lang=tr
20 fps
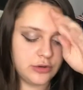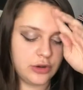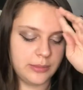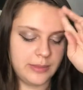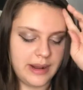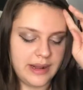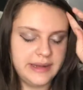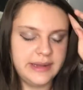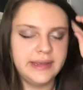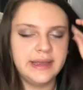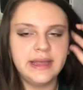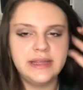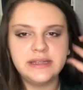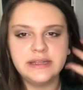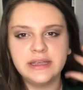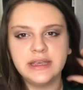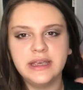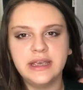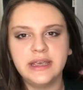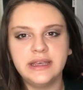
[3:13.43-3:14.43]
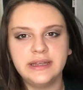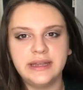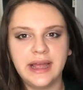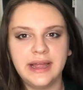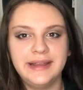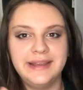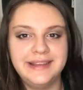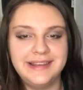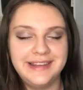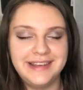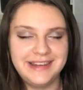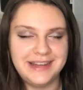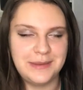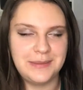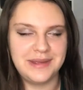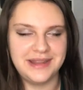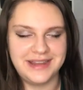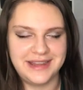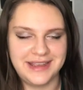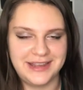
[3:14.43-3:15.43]
Normalde geç, iki tane
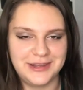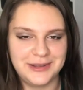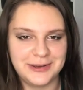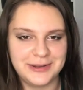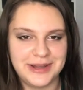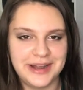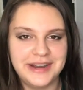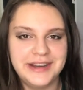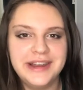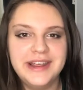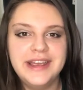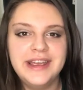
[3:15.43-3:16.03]
kitap hediye ediyorlar.